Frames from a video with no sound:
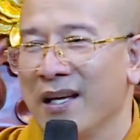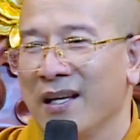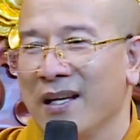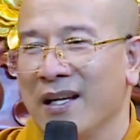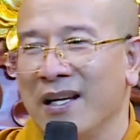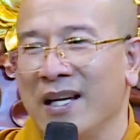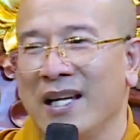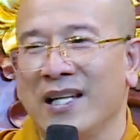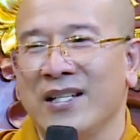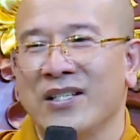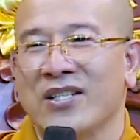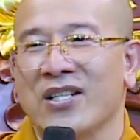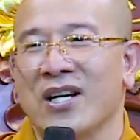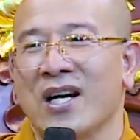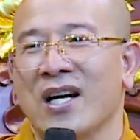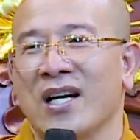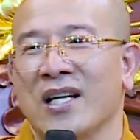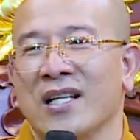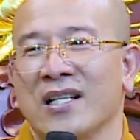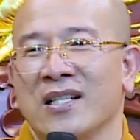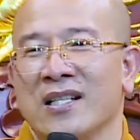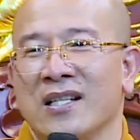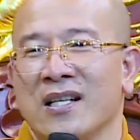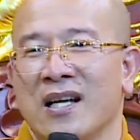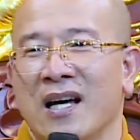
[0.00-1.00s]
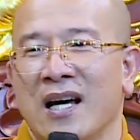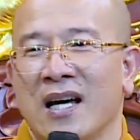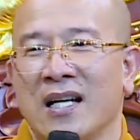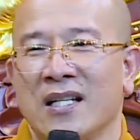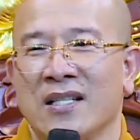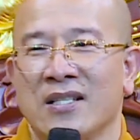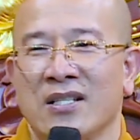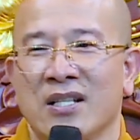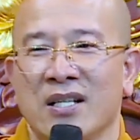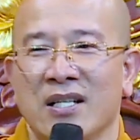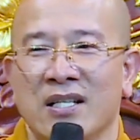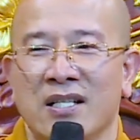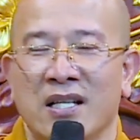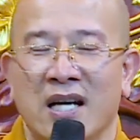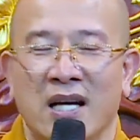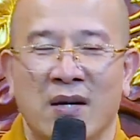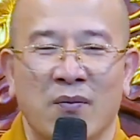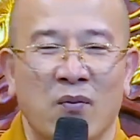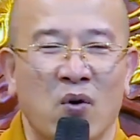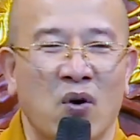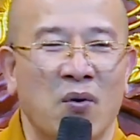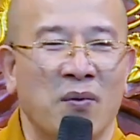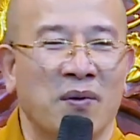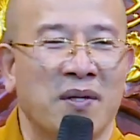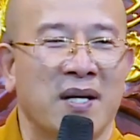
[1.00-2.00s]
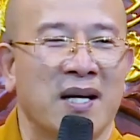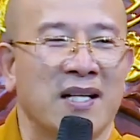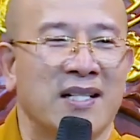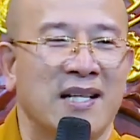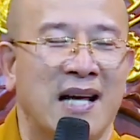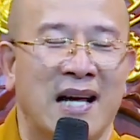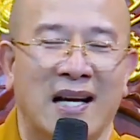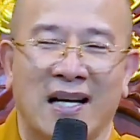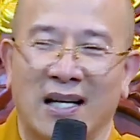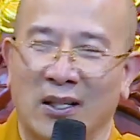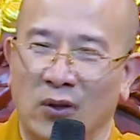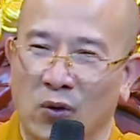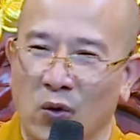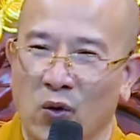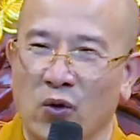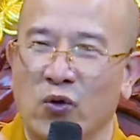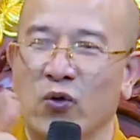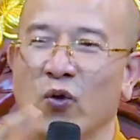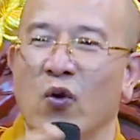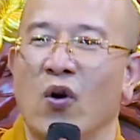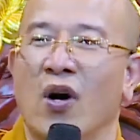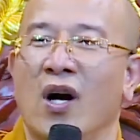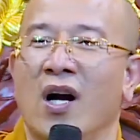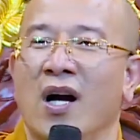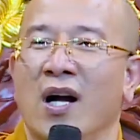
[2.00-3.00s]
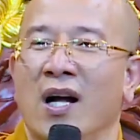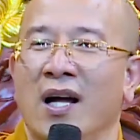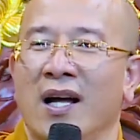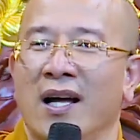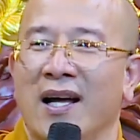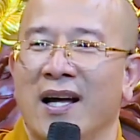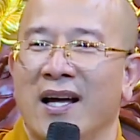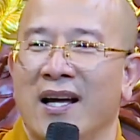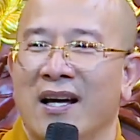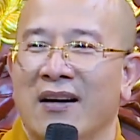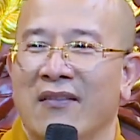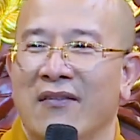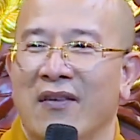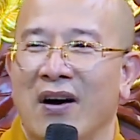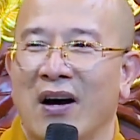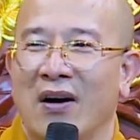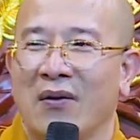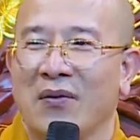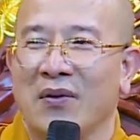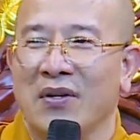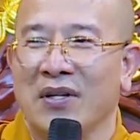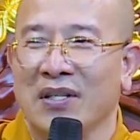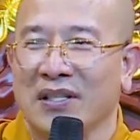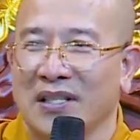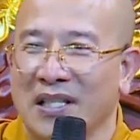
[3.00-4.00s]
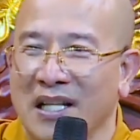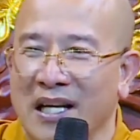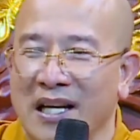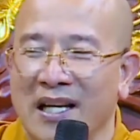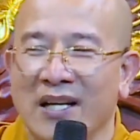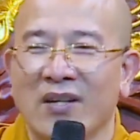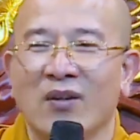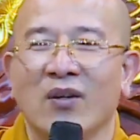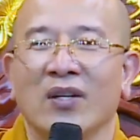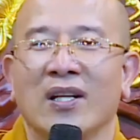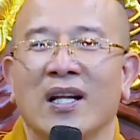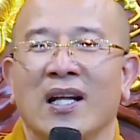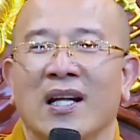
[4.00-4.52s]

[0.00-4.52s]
lên trời ăn chơi nhảy múa một thời gian lại tụt xuống và cứ thế gọi